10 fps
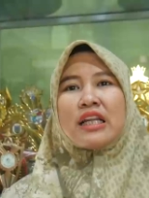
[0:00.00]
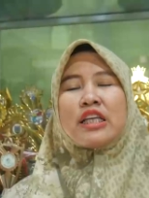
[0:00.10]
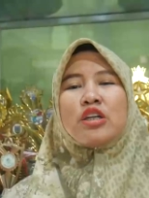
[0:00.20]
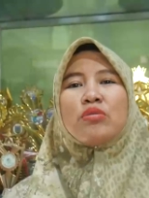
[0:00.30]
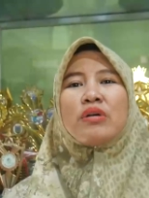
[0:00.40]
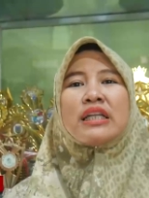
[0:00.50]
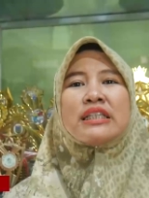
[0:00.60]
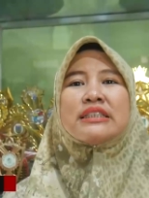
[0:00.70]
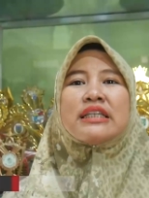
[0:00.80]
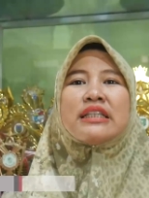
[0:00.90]
lingkungan di
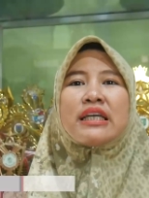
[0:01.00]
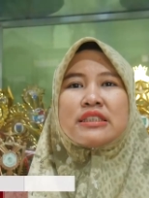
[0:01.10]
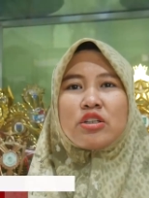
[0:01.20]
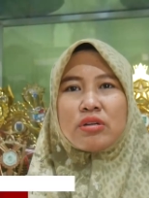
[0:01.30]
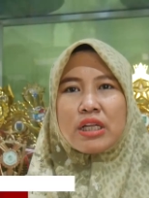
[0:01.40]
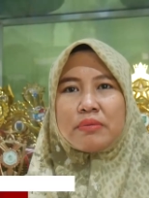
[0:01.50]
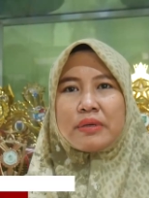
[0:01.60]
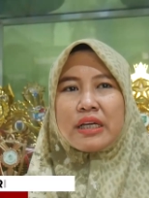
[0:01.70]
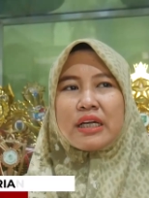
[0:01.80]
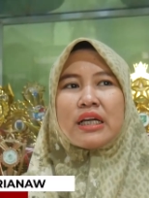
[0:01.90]
sekitar sekolah.
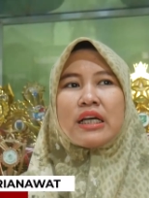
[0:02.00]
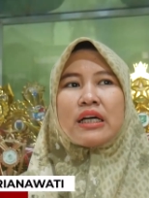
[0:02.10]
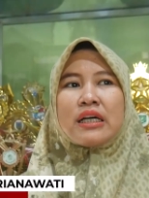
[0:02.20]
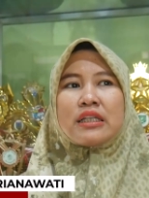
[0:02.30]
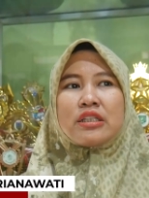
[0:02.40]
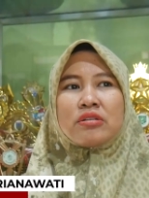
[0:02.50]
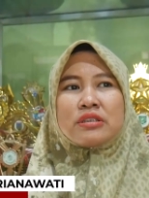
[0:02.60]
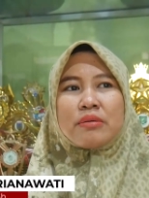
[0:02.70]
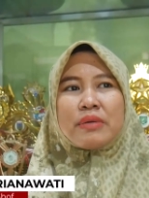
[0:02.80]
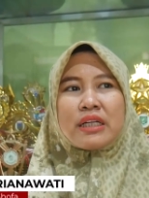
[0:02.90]
Nah, terus
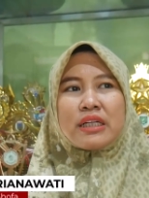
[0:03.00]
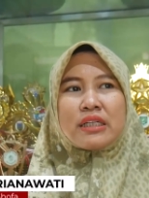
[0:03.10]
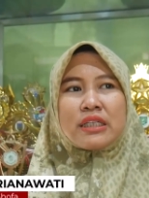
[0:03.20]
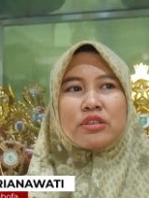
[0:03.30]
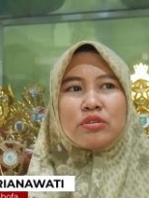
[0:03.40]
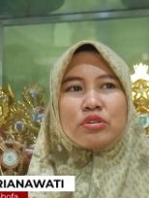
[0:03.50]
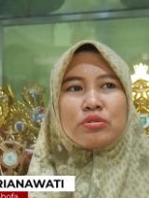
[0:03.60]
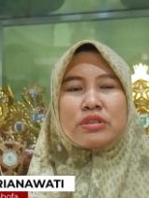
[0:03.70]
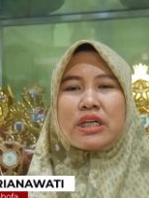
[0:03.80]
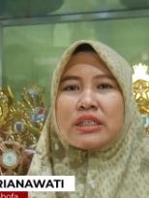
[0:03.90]
kemarin itu
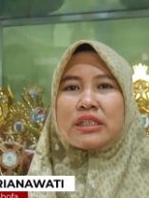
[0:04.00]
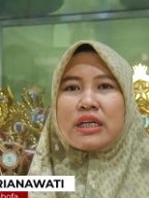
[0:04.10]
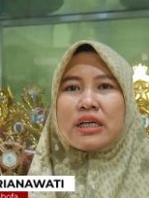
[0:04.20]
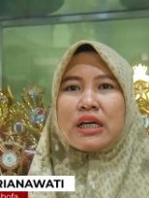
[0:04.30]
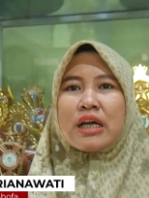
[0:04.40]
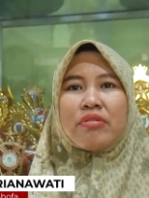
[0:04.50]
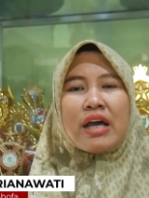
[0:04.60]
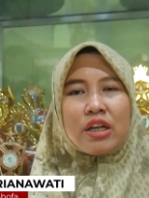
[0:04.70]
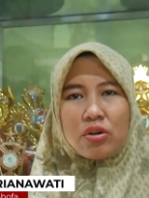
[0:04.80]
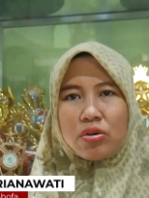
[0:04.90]
sudah ada
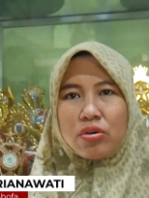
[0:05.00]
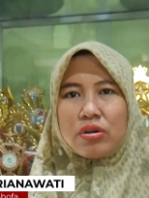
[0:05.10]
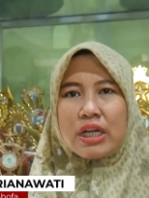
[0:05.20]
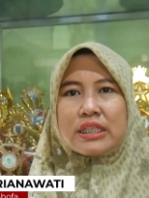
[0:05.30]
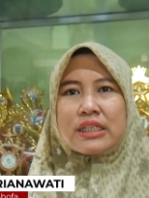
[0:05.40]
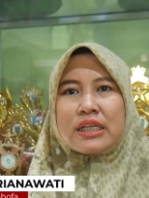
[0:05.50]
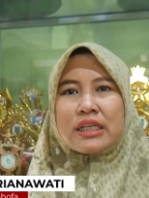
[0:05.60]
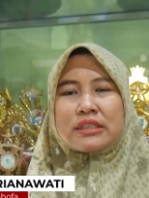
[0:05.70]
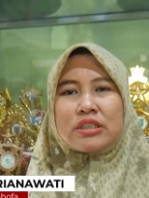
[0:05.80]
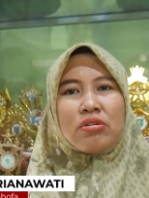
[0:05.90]
warung, ada
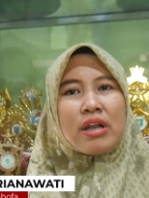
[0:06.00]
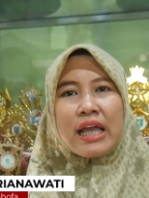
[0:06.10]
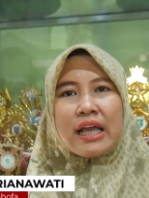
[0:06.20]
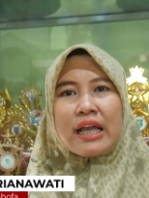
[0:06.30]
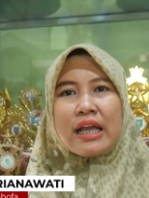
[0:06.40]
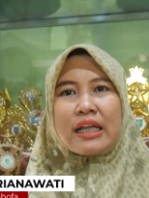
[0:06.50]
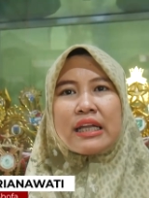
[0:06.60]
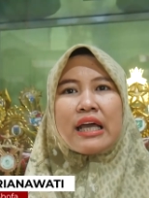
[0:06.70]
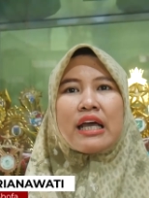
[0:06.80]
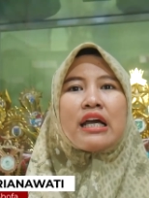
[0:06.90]
sekolahan.
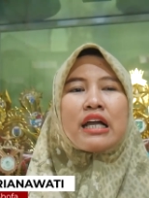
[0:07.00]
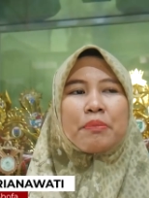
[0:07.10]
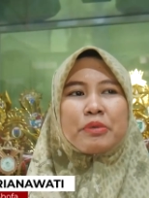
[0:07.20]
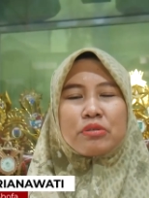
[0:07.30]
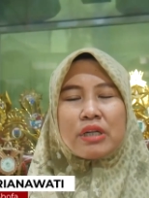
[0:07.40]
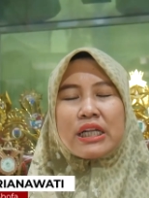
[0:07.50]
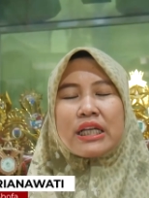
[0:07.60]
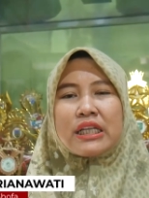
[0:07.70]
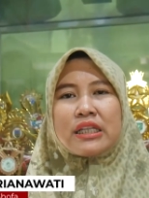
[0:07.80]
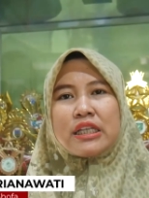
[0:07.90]
Nah, kebetulan
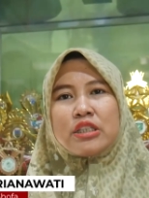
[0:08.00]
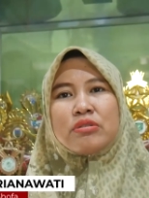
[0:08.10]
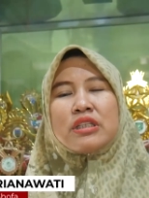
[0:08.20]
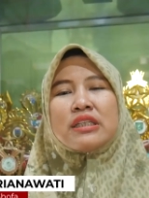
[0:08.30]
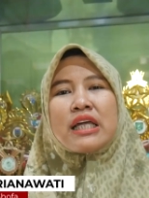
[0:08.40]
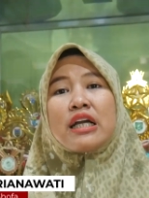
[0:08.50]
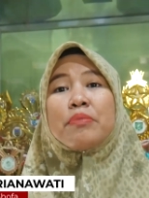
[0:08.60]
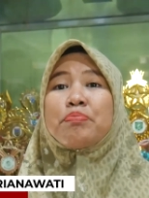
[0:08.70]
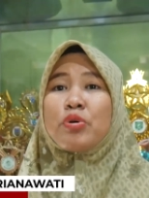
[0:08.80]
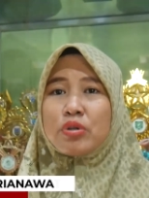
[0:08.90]
hari ini itu tentang
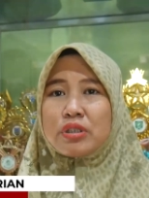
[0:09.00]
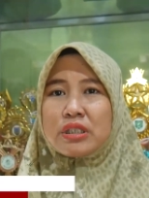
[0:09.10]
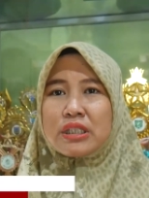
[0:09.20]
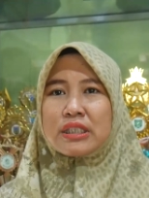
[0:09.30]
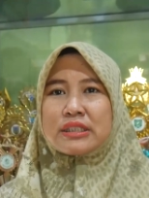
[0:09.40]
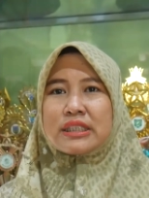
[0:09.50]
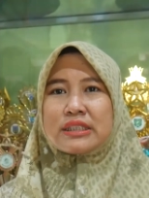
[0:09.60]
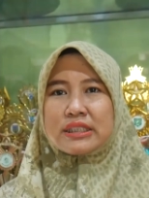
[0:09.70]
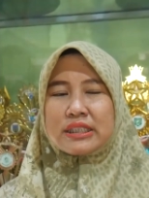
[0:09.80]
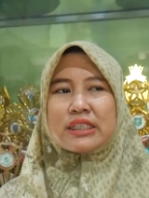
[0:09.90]
kebun.
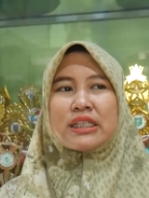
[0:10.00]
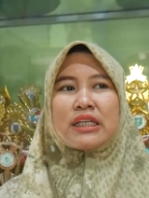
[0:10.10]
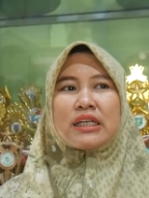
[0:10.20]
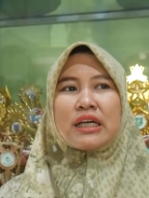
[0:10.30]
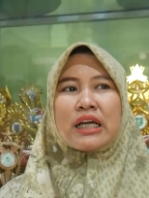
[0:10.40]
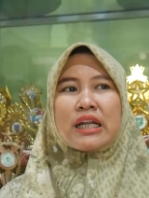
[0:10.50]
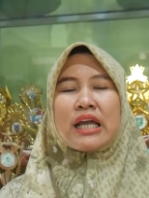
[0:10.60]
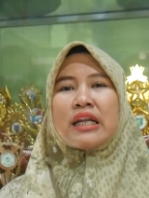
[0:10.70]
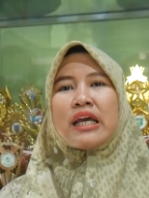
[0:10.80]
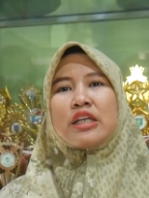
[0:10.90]
Jadi
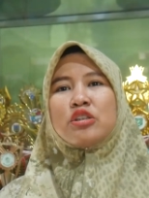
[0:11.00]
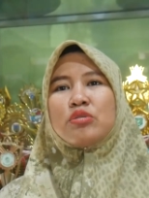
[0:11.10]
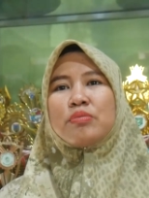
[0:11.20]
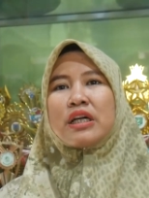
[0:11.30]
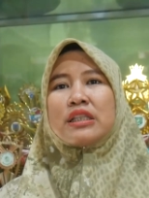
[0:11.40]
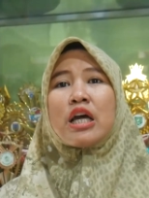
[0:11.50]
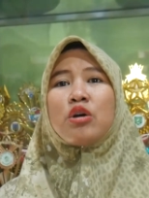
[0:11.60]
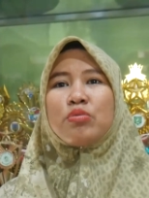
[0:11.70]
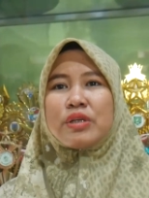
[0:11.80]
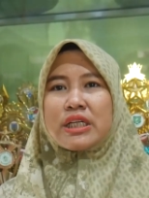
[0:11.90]
anak-anak itu
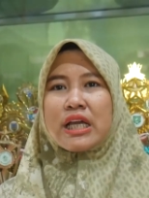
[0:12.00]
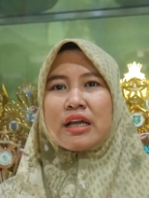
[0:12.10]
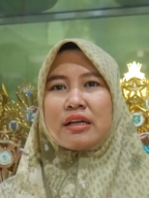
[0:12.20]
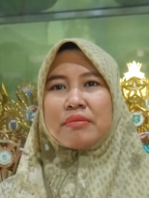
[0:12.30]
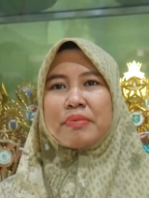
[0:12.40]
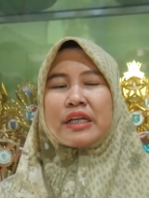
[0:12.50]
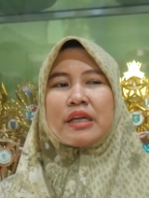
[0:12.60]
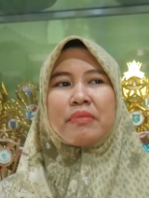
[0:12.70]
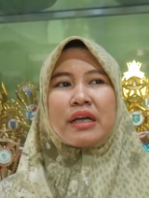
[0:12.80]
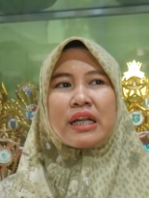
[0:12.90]
mengetahui
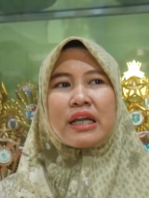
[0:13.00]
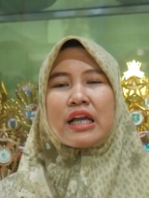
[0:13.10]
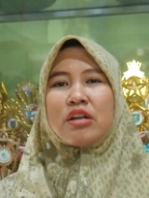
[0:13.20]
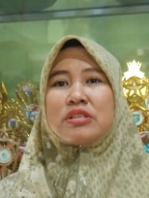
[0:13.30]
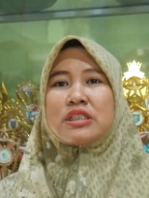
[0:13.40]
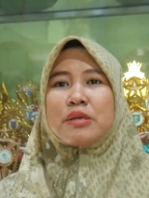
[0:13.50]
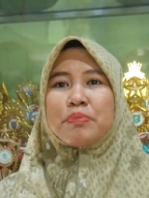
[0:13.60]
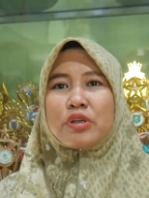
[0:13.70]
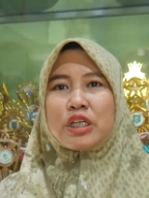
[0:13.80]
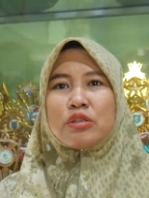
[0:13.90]
bagaimana kalau di
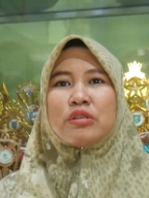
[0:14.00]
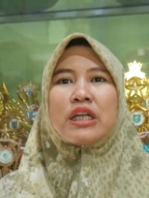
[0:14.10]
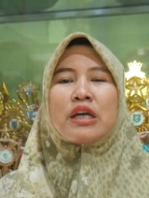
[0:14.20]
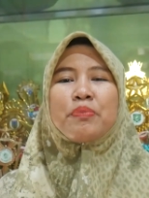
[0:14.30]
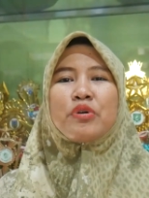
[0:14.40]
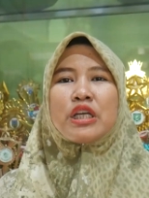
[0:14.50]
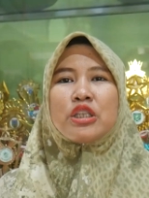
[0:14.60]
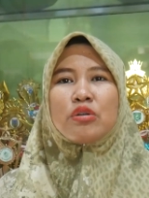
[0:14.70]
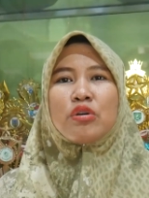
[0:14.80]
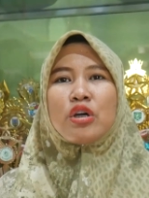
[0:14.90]
kebun itu dan kebun
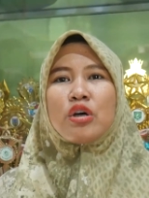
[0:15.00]
itu